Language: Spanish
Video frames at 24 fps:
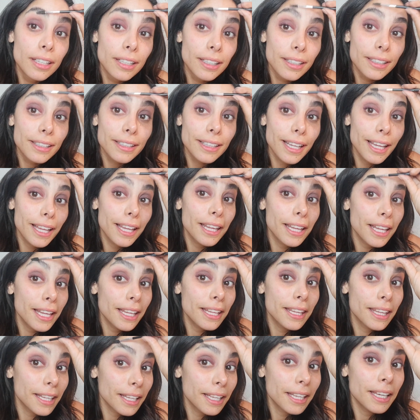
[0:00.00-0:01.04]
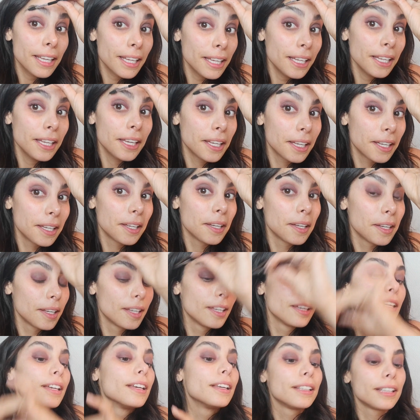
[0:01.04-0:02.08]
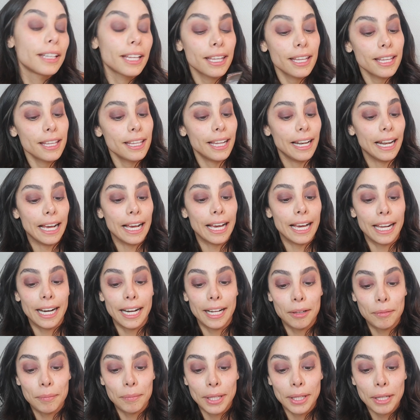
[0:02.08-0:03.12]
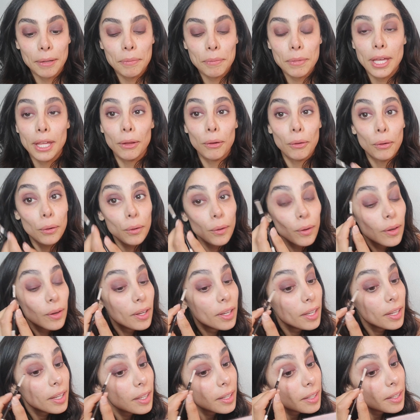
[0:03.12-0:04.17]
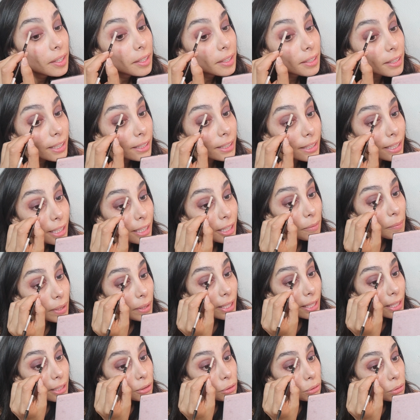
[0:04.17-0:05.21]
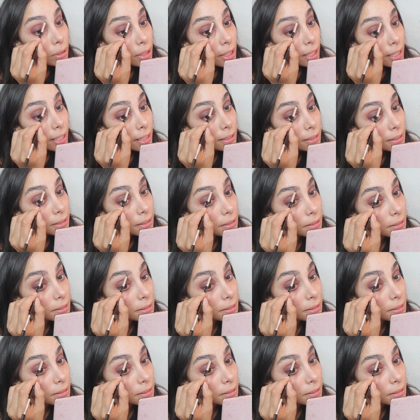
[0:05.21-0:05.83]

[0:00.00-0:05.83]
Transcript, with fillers: Nada de nada de la cara. Me da miedo. ¿Qué tal que me queden chuecas?